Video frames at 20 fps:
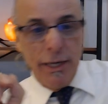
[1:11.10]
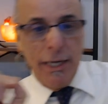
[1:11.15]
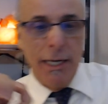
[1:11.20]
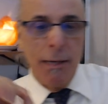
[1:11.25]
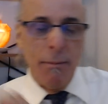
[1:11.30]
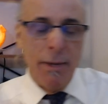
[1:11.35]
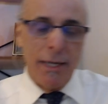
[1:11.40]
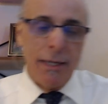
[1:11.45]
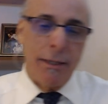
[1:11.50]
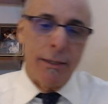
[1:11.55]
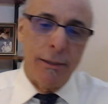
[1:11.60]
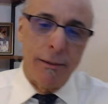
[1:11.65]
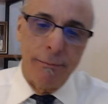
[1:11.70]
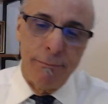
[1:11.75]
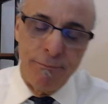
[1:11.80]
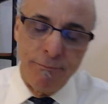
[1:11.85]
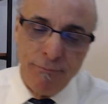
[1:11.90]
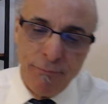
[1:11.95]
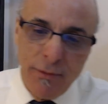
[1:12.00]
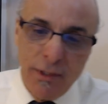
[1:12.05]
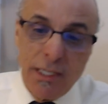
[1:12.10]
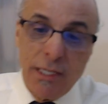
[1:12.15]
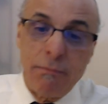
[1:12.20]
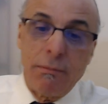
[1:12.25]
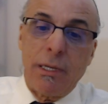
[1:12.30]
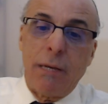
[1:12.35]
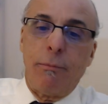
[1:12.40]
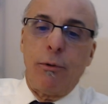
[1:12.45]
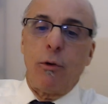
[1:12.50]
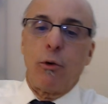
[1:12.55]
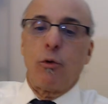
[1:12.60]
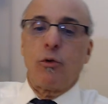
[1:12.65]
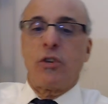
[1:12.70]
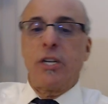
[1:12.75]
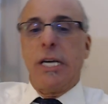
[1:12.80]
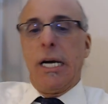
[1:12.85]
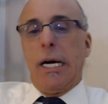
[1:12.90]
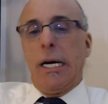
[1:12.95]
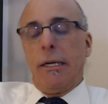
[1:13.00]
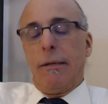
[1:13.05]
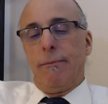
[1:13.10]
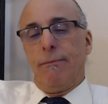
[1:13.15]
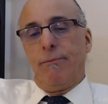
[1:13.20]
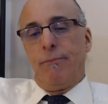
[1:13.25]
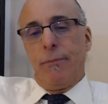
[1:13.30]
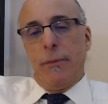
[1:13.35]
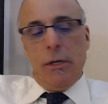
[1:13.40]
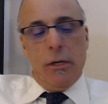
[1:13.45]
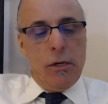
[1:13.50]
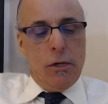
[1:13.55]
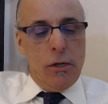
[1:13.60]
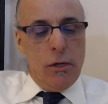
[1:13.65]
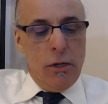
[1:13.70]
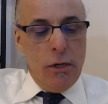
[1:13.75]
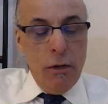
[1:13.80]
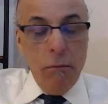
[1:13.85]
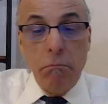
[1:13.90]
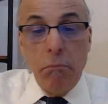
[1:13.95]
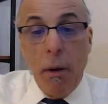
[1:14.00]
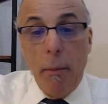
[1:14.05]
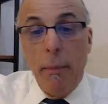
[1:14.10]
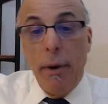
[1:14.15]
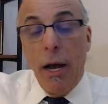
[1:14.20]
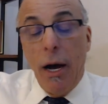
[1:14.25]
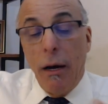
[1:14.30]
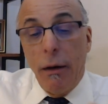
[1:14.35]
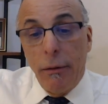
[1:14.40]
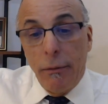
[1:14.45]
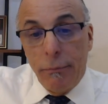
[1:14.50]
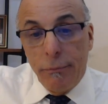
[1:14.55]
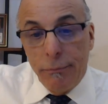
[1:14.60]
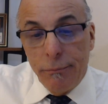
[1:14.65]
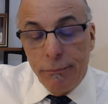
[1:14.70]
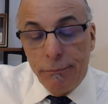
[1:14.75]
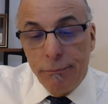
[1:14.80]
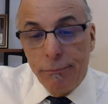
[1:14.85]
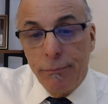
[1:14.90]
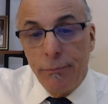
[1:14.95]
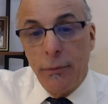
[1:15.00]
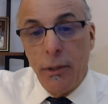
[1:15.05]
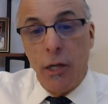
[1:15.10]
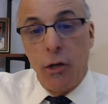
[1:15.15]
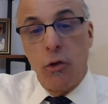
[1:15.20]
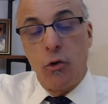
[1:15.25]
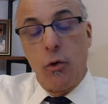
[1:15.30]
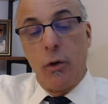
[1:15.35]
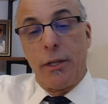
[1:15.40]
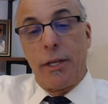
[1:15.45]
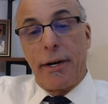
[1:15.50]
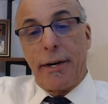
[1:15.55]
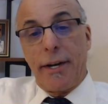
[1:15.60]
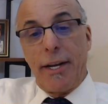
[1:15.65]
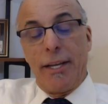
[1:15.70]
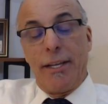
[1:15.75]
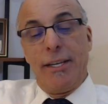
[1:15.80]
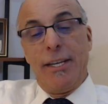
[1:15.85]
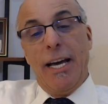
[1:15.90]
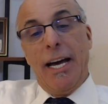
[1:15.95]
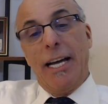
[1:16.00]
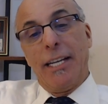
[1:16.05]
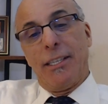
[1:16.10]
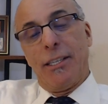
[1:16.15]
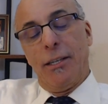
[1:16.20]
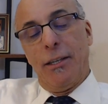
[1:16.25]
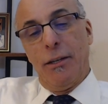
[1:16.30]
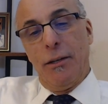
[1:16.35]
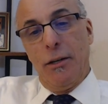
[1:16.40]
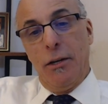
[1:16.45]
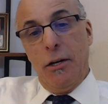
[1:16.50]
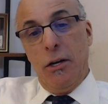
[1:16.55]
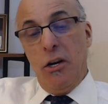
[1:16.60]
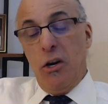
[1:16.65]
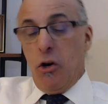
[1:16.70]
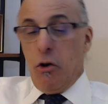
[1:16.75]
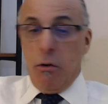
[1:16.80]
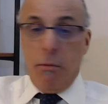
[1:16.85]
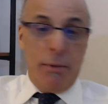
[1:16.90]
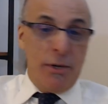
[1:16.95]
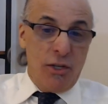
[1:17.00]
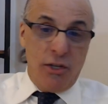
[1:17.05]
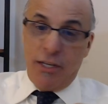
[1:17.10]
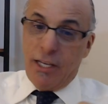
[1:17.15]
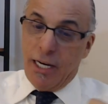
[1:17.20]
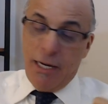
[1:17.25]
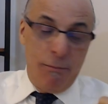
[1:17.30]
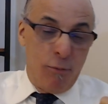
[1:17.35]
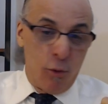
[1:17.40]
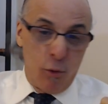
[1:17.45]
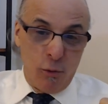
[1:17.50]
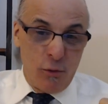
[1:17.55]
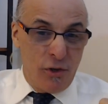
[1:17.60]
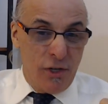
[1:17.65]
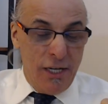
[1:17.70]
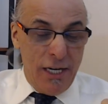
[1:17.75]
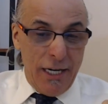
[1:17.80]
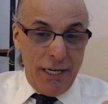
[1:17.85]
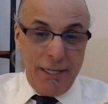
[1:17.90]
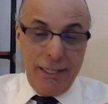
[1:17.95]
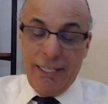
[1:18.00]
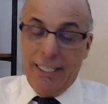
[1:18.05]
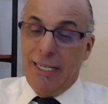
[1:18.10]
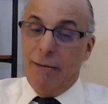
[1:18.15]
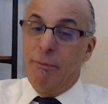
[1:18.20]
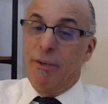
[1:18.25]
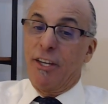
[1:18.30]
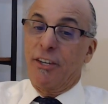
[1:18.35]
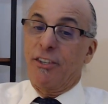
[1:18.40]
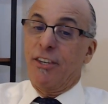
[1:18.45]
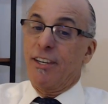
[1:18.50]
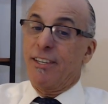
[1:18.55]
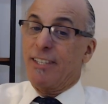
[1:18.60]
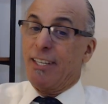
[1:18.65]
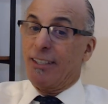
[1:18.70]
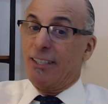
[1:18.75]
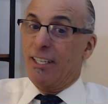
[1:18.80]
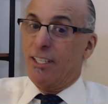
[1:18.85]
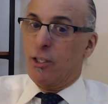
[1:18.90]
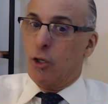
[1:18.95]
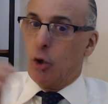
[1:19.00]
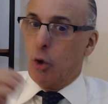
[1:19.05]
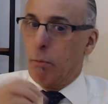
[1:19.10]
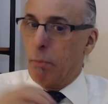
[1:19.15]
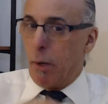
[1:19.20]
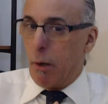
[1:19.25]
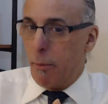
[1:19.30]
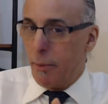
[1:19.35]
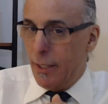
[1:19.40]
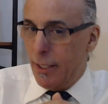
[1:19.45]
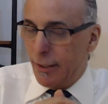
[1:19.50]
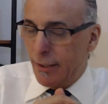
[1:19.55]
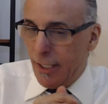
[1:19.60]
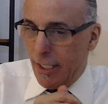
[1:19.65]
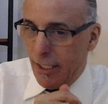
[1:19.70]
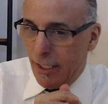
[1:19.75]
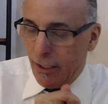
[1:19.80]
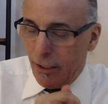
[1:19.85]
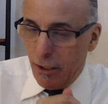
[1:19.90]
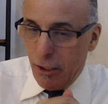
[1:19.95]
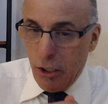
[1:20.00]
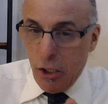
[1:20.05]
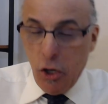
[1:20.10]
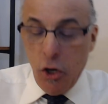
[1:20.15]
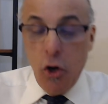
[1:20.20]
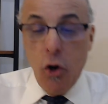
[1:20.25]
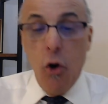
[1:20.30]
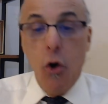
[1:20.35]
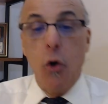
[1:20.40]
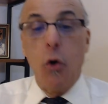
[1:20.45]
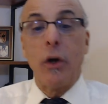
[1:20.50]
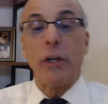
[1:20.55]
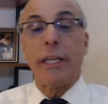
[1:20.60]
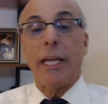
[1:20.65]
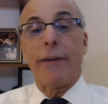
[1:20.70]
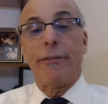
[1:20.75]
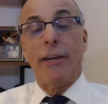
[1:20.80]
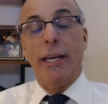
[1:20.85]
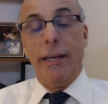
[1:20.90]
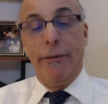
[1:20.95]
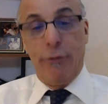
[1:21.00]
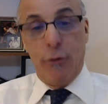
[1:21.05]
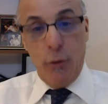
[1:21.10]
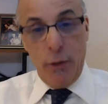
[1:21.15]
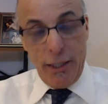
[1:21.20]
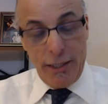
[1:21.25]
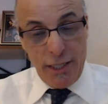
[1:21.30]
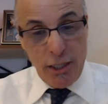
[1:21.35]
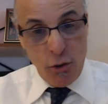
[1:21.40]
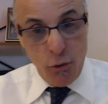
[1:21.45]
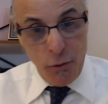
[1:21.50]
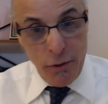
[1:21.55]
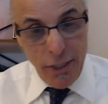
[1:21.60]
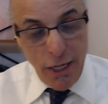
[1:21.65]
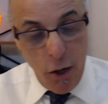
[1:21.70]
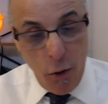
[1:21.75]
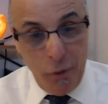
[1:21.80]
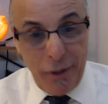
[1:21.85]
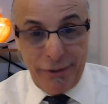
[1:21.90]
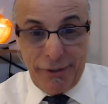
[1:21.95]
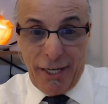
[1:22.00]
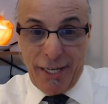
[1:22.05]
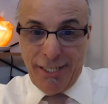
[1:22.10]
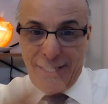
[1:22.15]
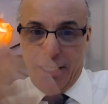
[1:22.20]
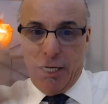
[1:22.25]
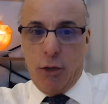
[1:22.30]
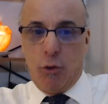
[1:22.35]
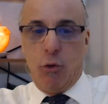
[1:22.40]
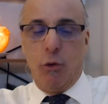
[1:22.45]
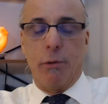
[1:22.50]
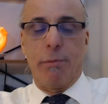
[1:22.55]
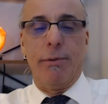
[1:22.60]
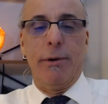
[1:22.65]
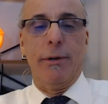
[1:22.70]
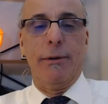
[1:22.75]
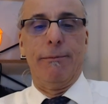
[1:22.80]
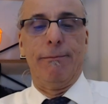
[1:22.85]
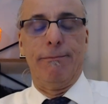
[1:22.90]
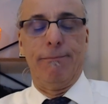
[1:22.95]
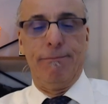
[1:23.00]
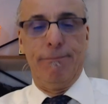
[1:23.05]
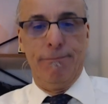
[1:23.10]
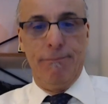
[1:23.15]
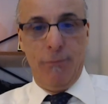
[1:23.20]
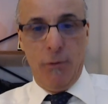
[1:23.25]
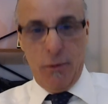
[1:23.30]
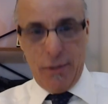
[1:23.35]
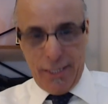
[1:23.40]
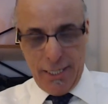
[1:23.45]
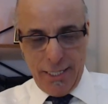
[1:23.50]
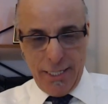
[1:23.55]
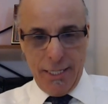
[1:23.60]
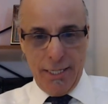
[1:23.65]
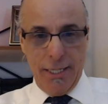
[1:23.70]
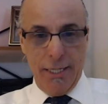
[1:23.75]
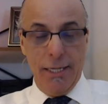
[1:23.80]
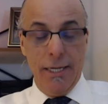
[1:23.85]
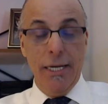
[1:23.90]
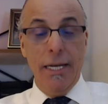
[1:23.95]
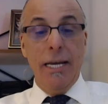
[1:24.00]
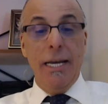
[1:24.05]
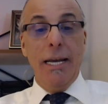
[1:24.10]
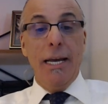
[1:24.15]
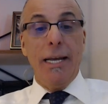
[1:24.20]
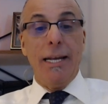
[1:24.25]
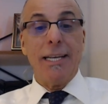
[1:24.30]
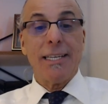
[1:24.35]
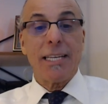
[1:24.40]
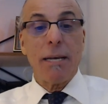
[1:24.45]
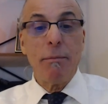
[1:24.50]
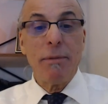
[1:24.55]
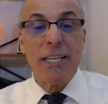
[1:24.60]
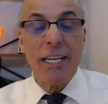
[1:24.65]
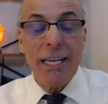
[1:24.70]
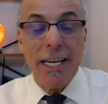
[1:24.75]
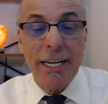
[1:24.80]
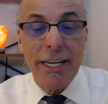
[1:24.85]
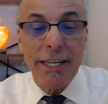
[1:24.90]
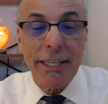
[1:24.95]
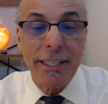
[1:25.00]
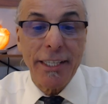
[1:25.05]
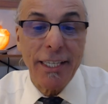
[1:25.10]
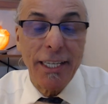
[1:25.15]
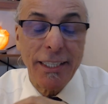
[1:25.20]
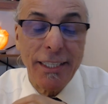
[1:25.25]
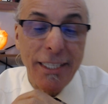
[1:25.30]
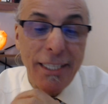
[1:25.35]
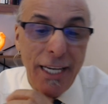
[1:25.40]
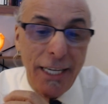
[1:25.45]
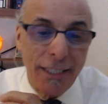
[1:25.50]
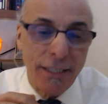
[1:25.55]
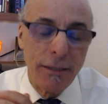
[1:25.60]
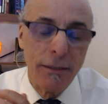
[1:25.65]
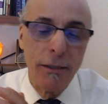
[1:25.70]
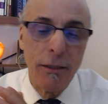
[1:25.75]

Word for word: علمك انت من بيولوجيا بمعنى درت شويه الرياضيات الرياضيات ومكنتش ديري البيولوجيا الا ما درتيش ستاتيستيك والبروبابيليتي وكتعرفي اف دو اكس شنو هي وكتراسي لا كورب اوكي الانسان ملي تيقرا الرياضيات